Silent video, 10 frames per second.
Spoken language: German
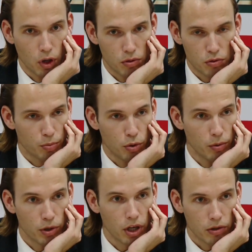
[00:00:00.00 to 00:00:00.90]
Zur
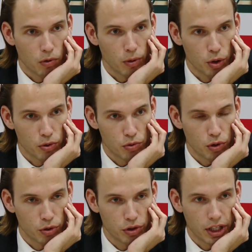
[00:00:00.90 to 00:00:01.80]
Probe, ja, aber ist
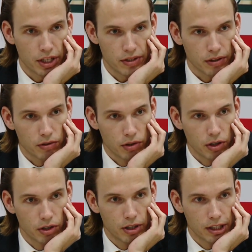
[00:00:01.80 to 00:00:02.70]
auch nicht der erste.
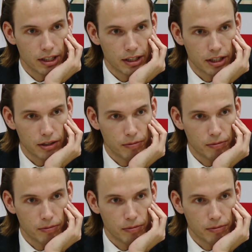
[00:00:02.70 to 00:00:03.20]
Ja. ja.